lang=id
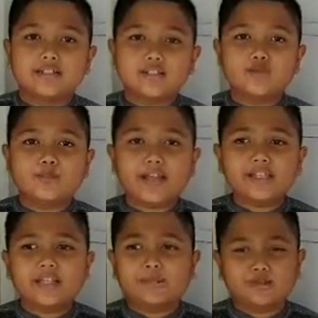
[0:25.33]

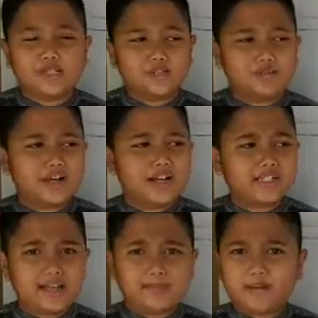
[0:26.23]
Supaya tidak bosan juga,
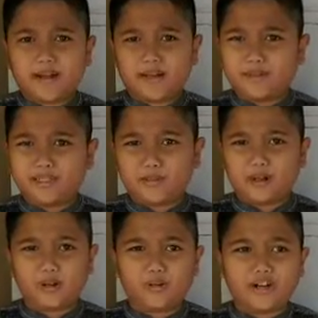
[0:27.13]
saya bermain
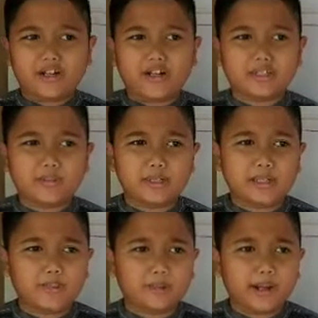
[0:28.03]
bersama keluarga
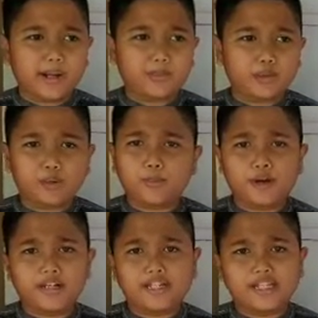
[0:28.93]
seperti bermain
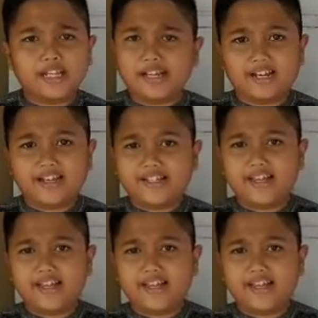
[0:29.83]
monopoli dan yang lain